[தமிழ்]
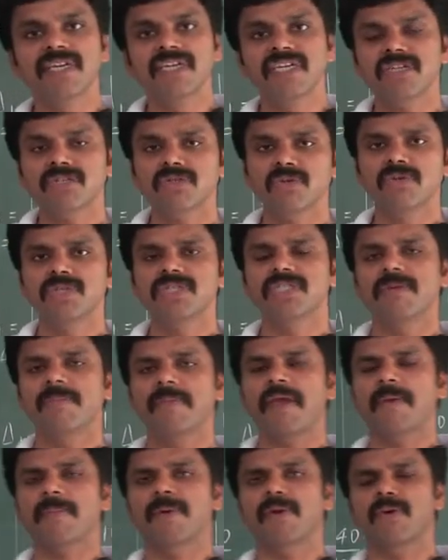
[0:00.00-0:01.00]
லிட்டர் சொல்யூஷனை
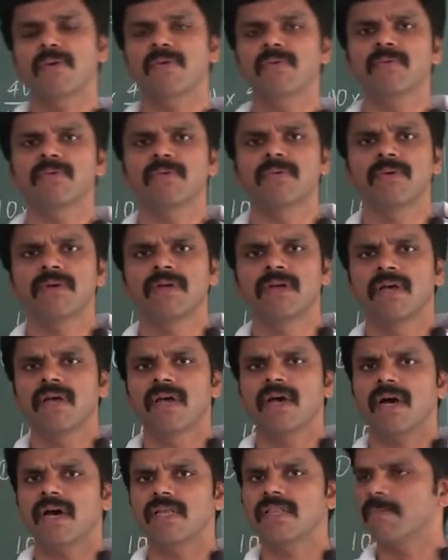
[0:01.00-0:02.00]
மேக் பண்ணணும்
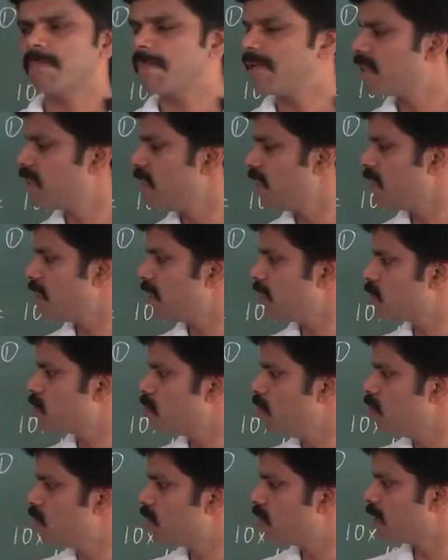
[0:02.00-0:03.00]
அந்த பத்து லிட்டர்
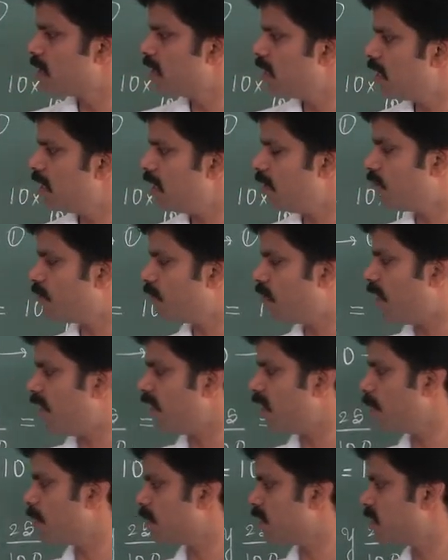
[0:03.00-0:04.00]
சொல்யூஷனில்
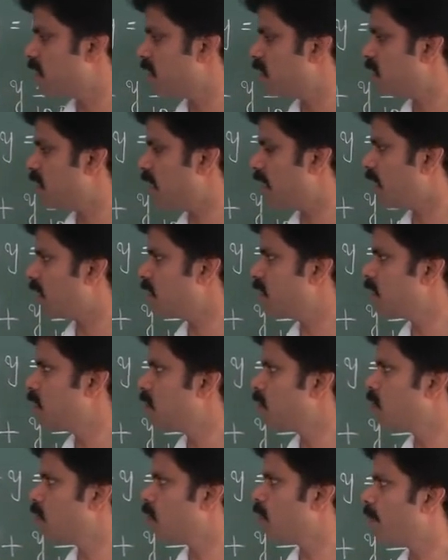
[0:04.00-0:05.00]
ஃபார்ட்டி பர்சன்டேஜ் தான் ஆசிட்
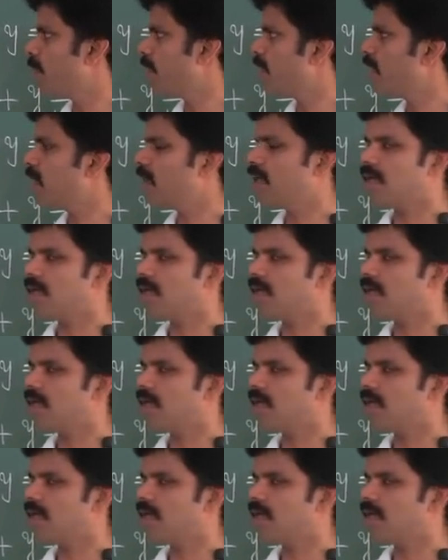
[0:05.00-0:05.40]
இருக்கணும் அப்படின்னா